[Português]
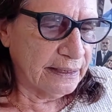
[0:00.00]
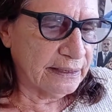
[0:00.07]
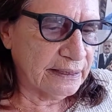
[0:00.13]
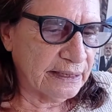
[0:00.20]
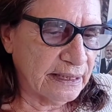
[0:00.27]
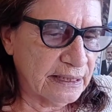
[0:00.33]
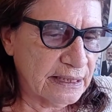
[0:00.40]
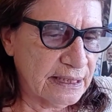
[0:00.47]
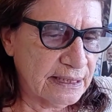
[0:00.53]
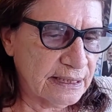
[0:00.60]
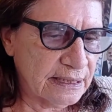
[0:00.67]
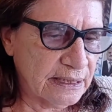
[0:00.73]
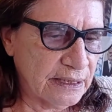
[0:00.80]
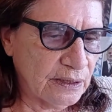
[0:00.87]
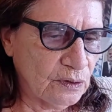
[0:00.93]
e ter
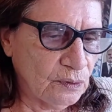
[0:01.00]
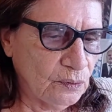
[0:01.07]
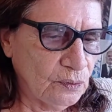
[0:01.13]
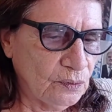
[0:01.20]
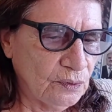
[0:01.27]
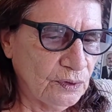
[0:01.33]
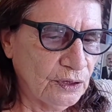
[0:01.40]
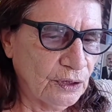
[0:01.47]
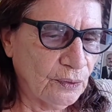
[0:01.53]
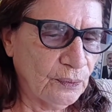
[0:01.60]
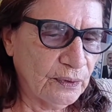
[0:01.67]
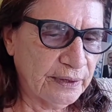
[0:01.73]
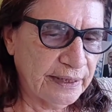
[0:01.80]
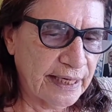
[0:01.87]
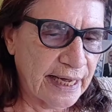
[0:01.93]
zelo e
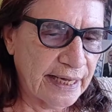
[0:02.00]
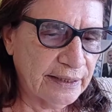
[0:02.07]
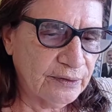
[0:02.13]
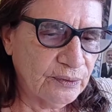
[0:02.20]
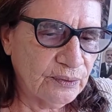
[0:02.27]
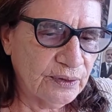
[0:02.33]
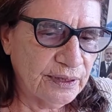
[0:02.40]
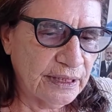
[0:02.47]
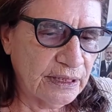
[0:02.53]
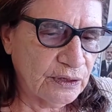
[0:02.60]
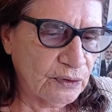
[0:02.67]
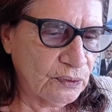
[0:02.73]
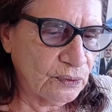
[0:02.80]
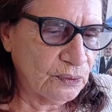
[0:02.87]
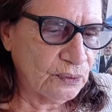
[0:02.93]
cuidado
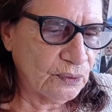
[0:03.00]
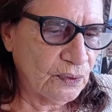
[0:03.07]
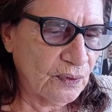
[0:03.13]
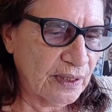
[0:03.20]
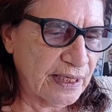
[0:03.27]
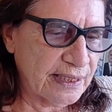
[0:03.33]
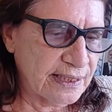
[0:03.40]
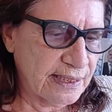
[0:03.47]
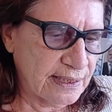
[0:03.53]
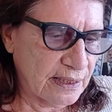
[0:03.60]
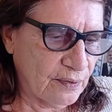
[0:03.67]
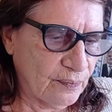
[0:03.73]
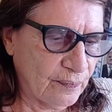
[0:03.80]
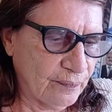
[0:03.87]
dentro do coração.